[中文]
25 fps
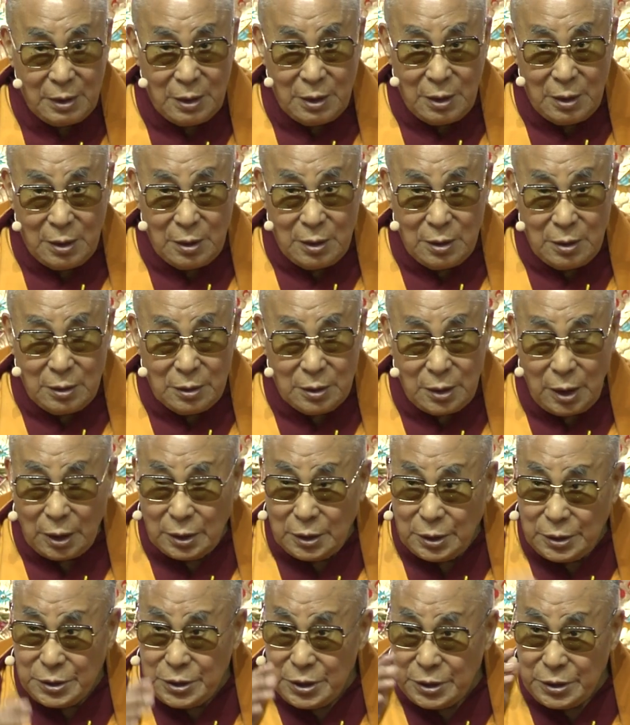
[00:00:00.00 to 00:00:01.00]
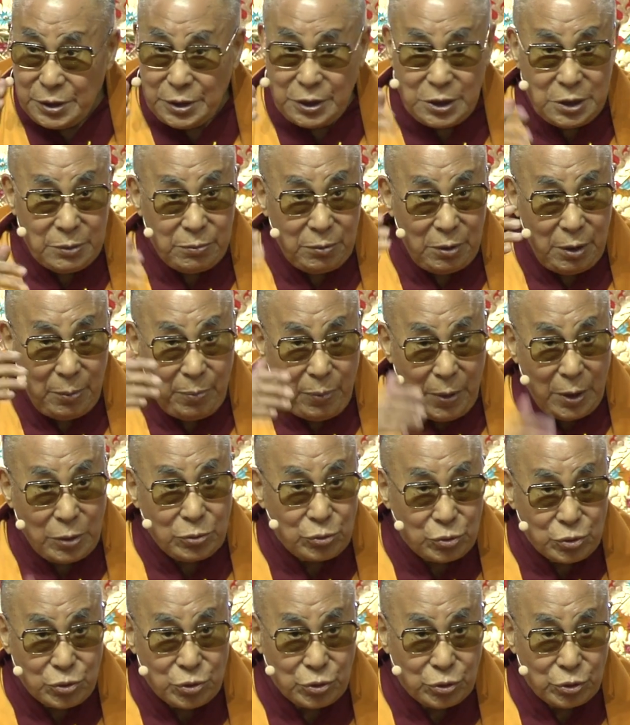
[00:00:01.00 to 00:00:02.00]
嗯，
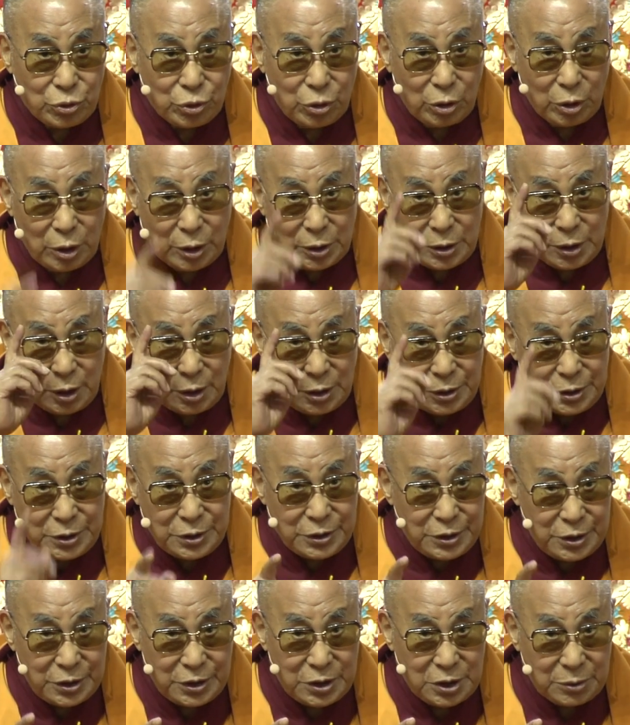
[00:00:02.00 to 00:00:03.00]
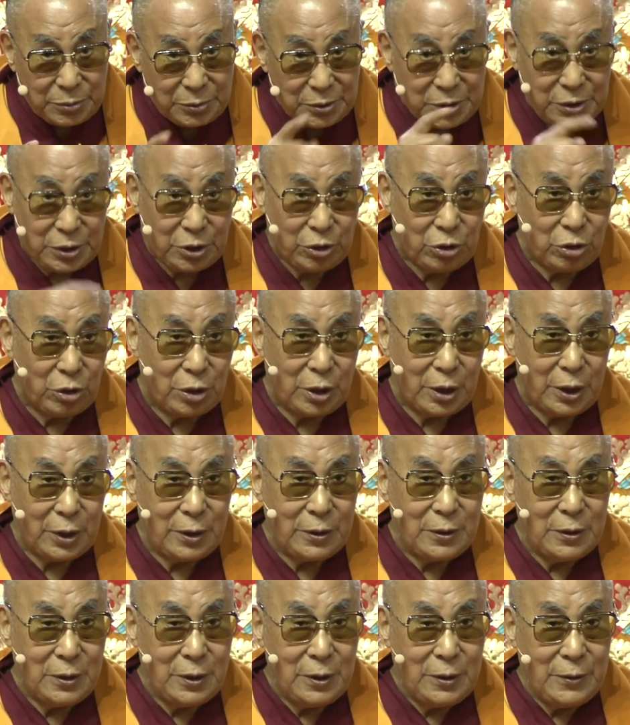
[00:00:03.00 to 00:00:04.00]
阻碍我们了解一切诸法，